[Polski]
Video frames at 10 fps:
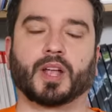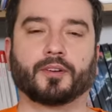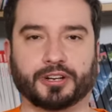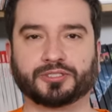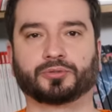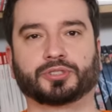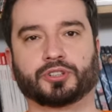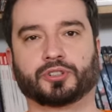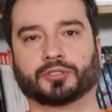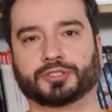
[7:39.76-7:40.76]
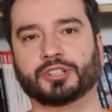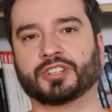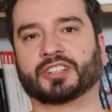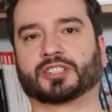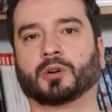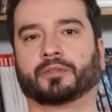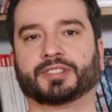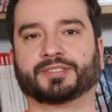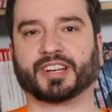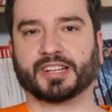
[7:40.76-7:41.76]
A francuski rząd idzie na
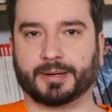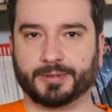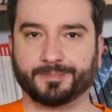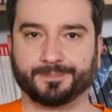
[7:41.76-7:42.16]
czołowe z weganami